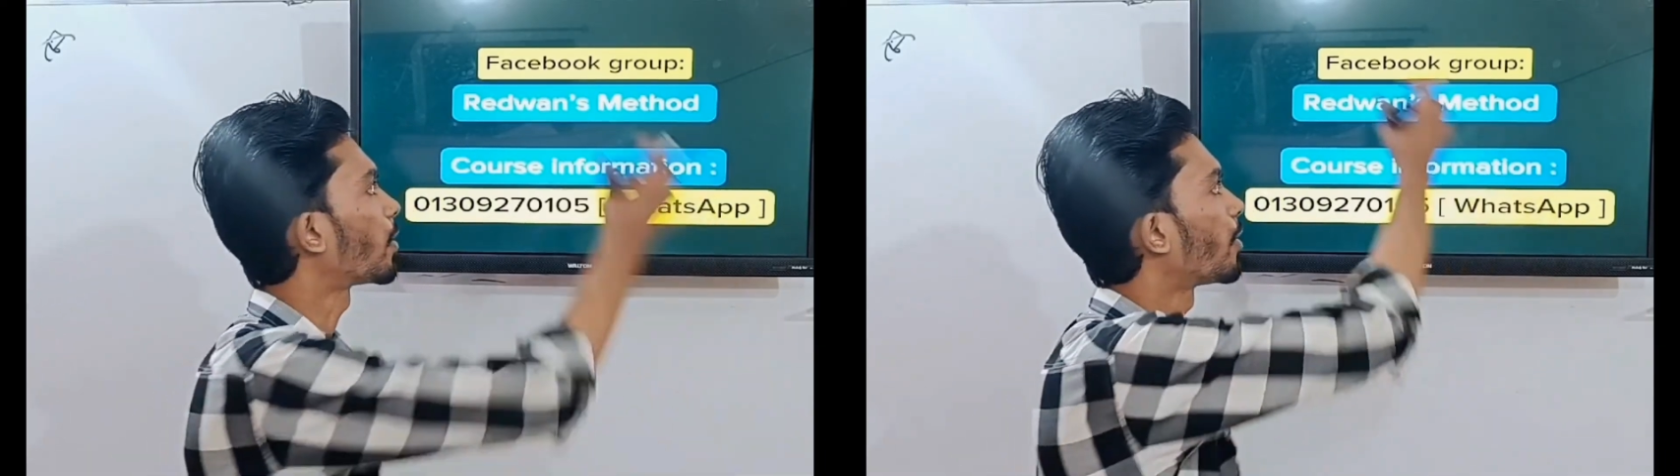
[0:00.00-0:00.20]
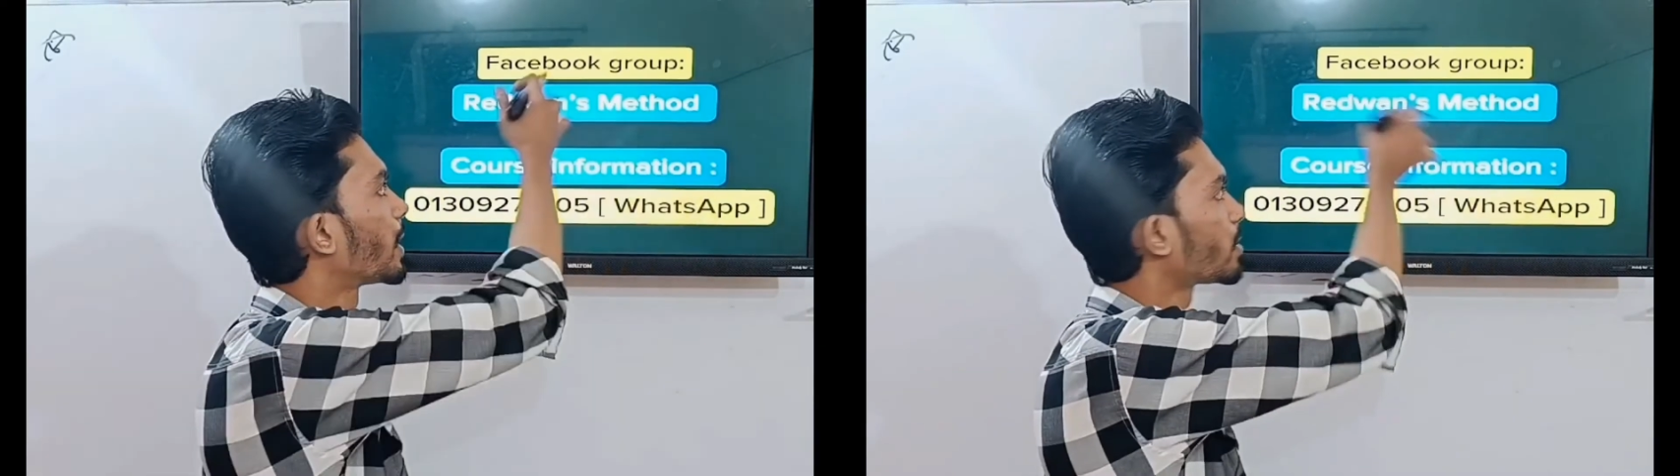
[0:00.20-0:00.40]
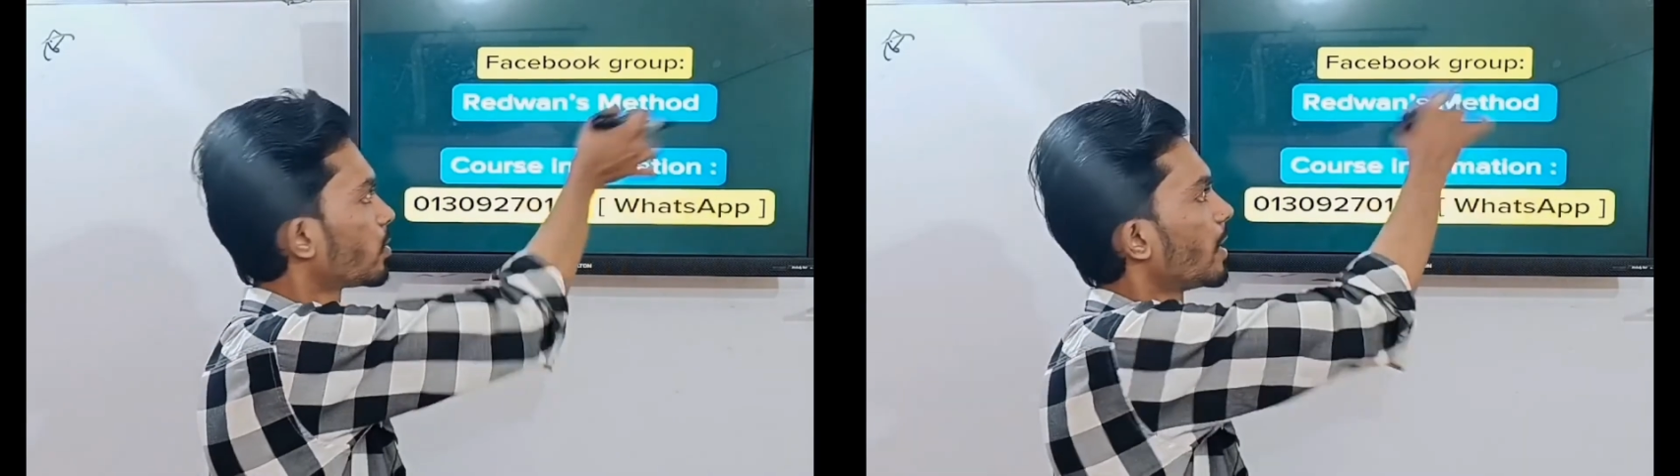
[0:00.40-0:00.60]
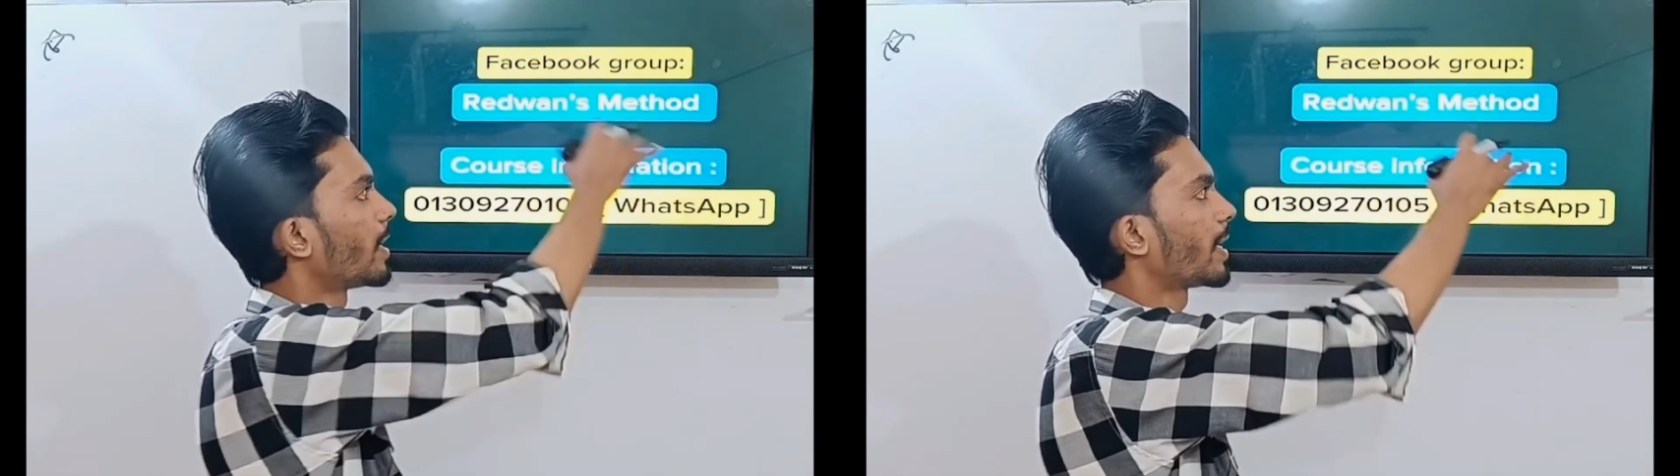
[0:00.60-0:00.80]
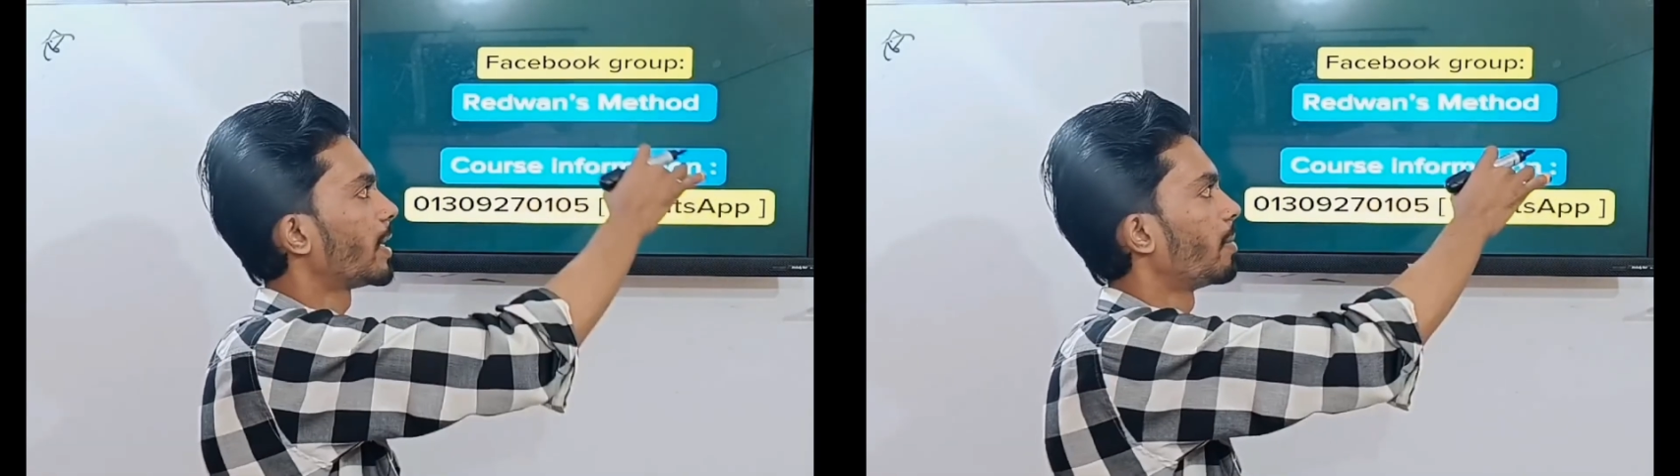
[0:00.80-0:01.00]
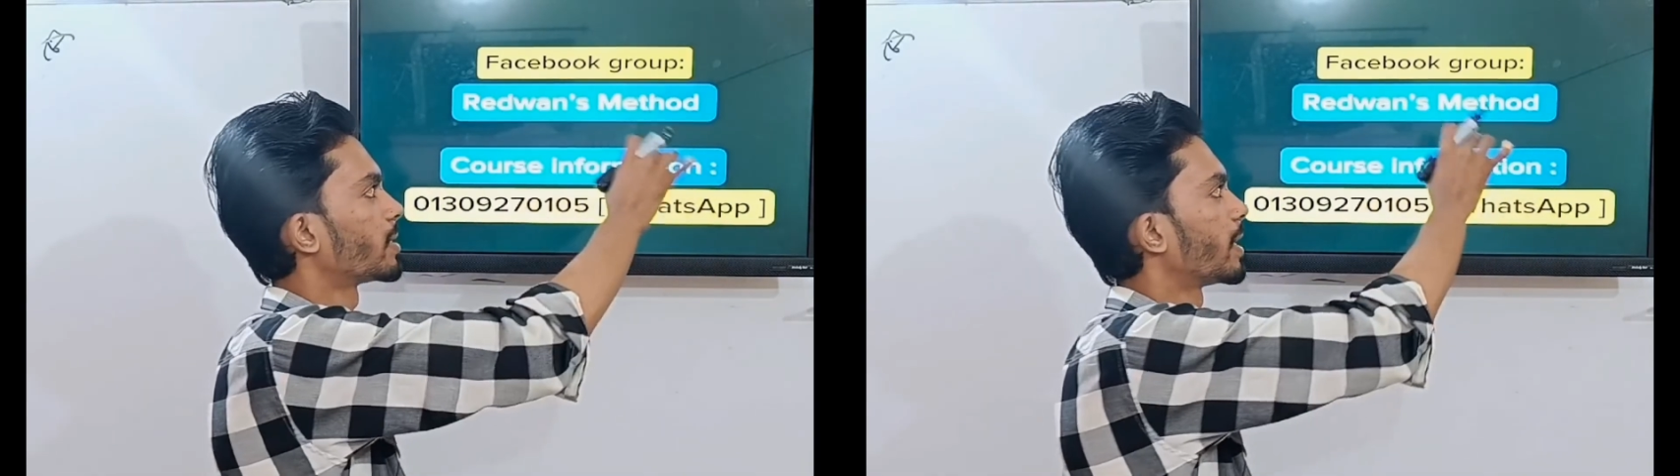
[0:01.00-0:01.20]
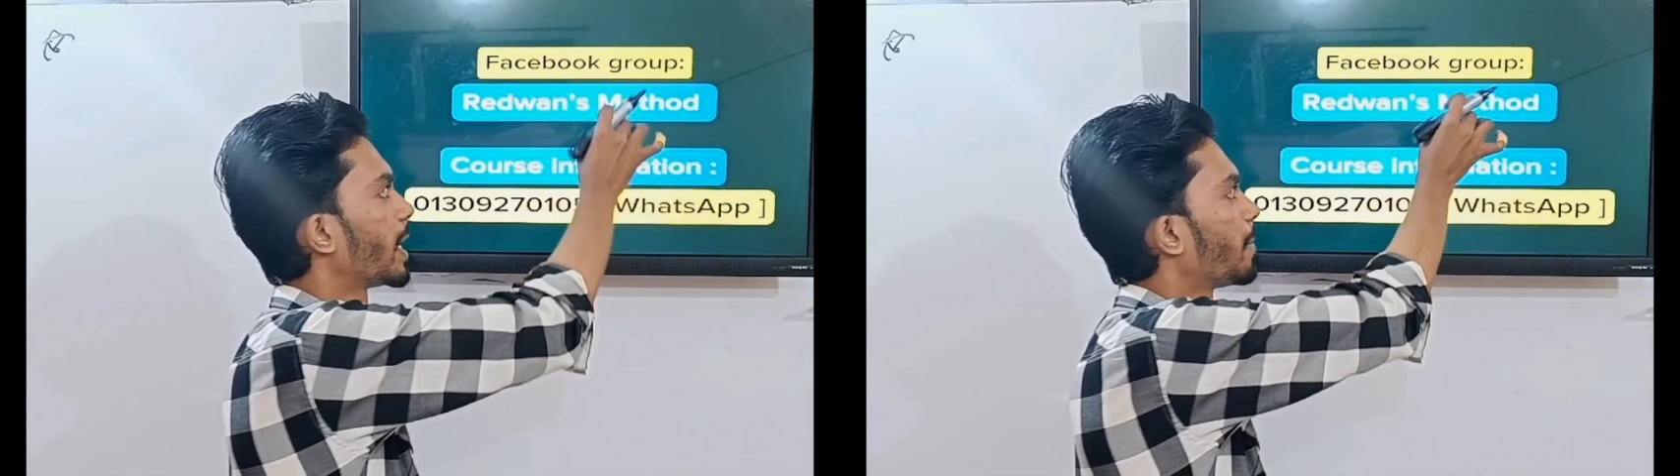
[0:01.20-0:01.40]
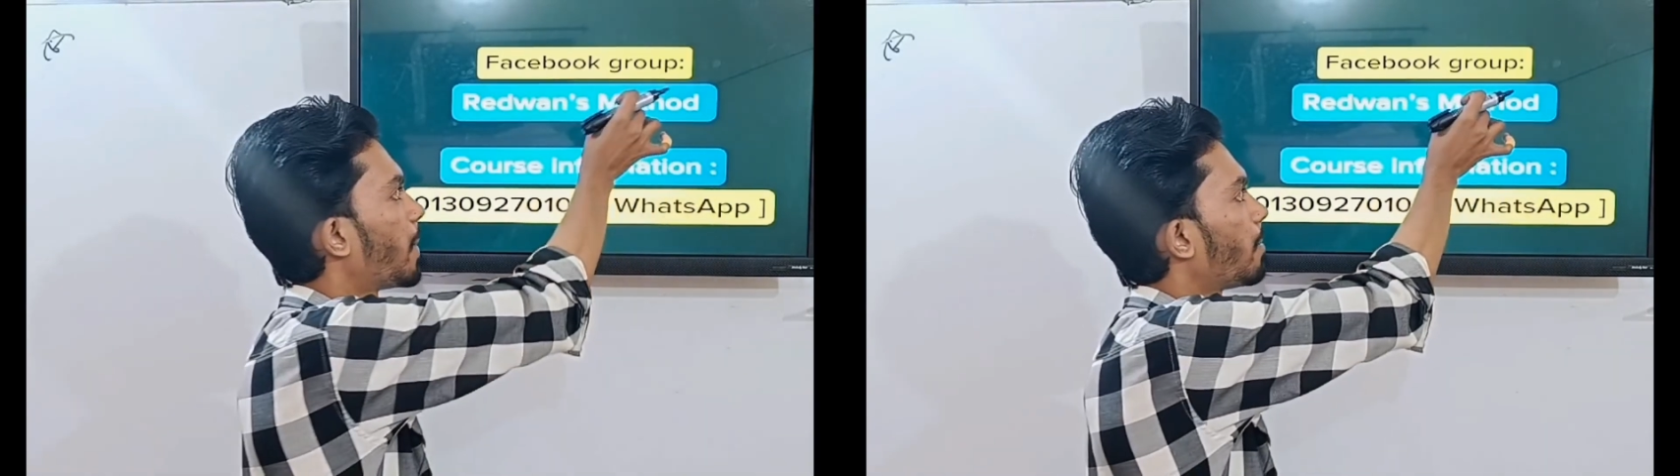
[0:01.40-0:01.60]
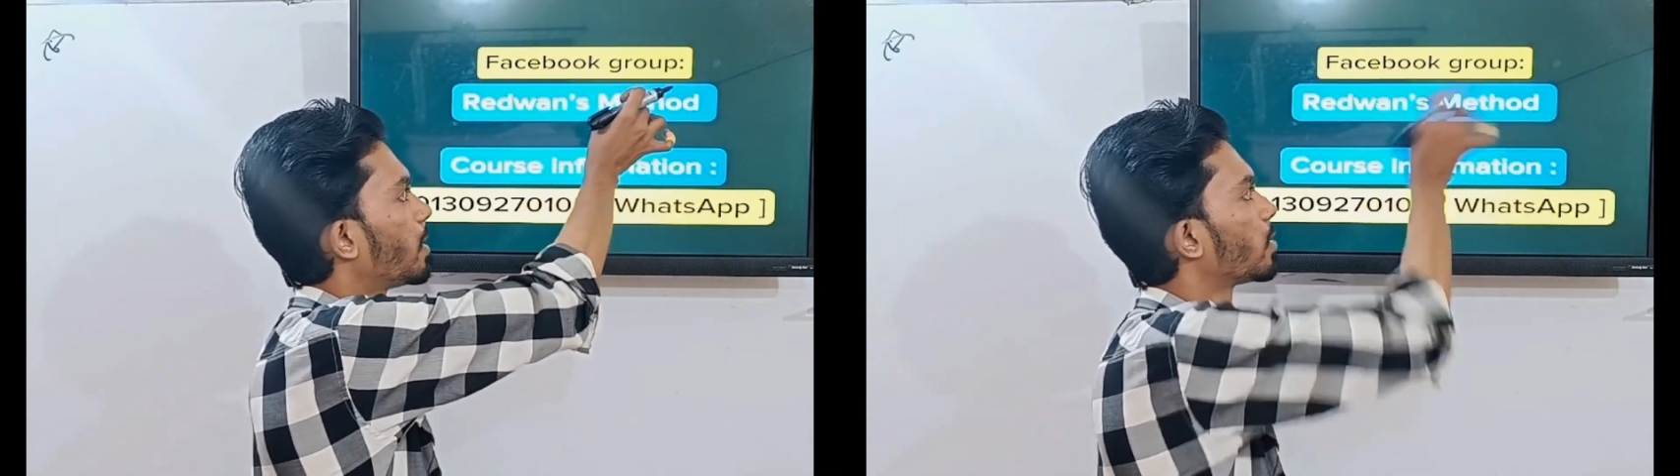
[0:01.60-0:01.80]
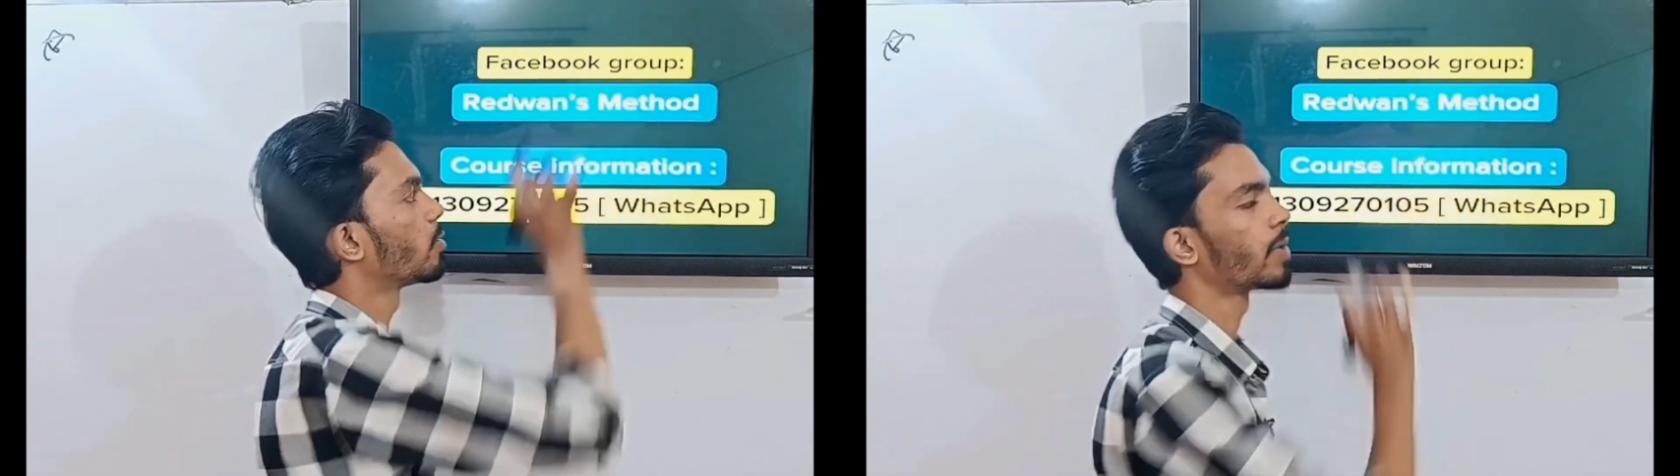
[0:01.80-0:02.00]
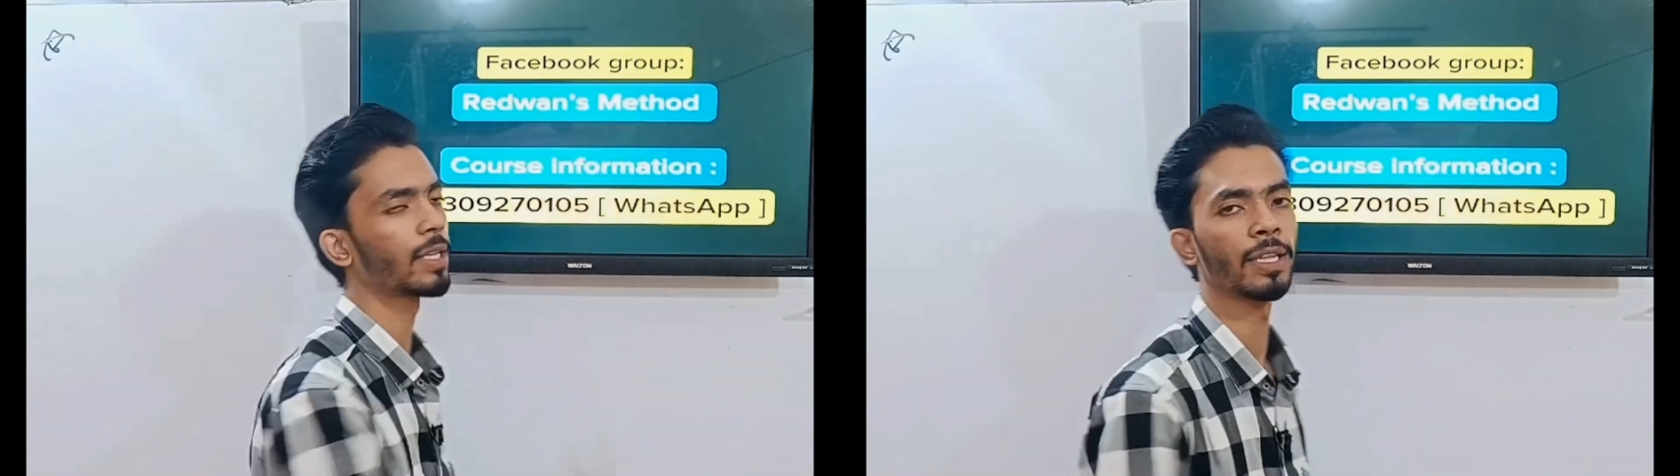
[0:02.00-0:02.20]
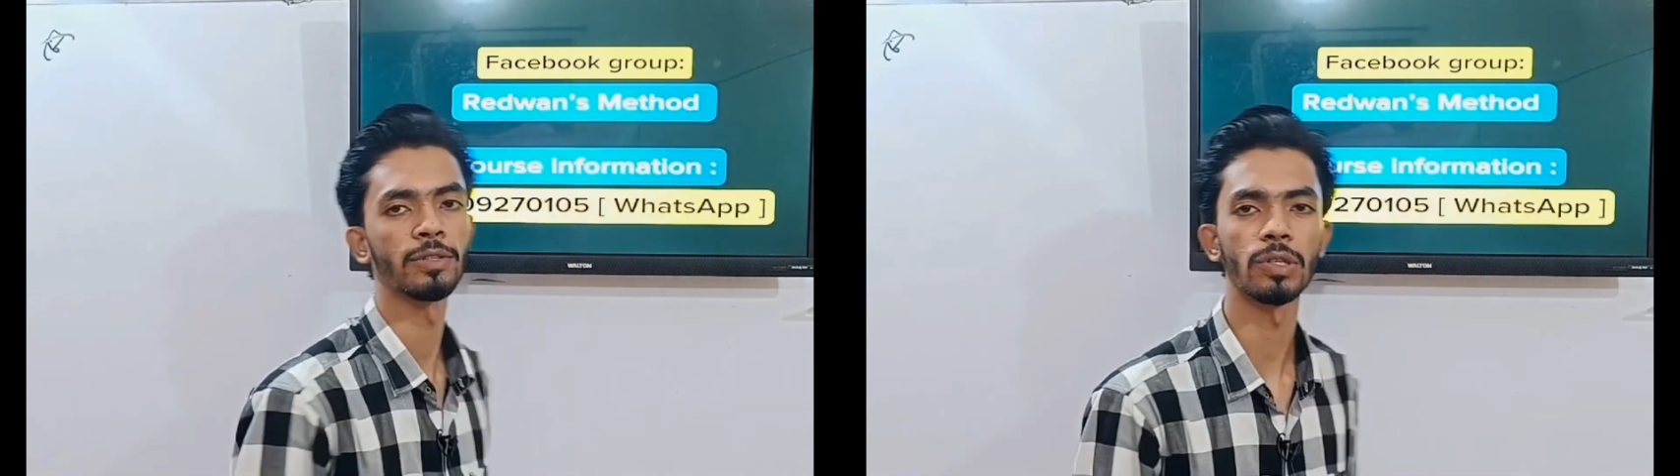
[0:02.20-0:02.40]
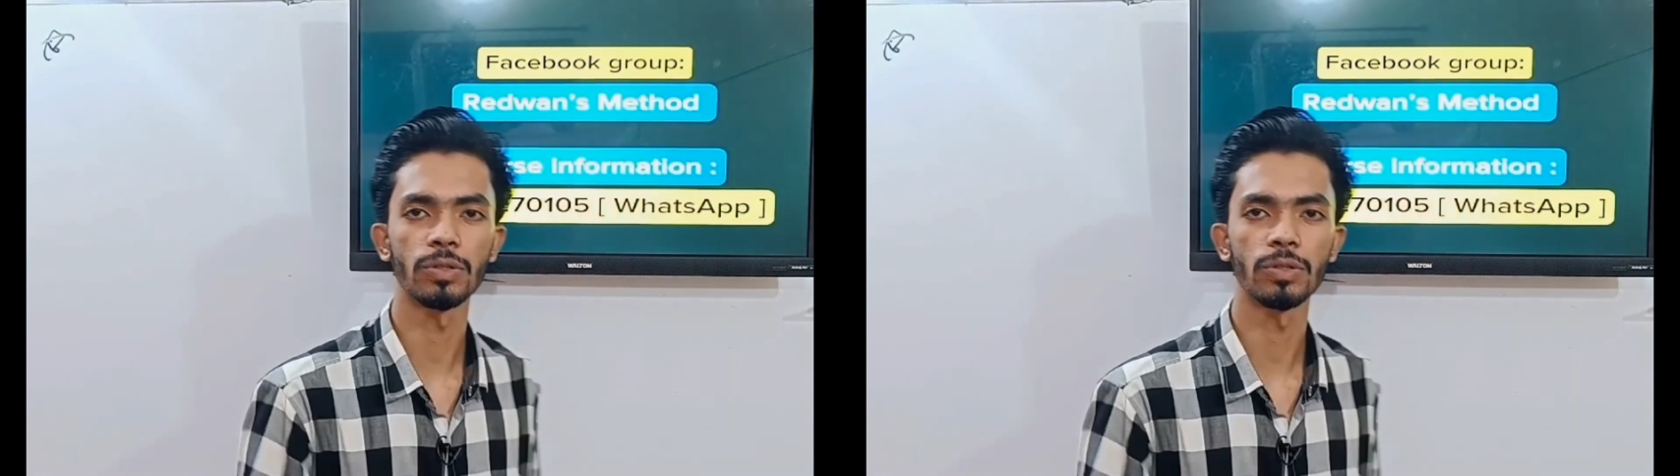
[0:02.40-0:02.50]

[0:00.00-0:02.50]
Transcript: আরও অনেক স্টুডেন্ট অ্যাক্টিভ আছে এই পাবলিক গ্রুপটাতে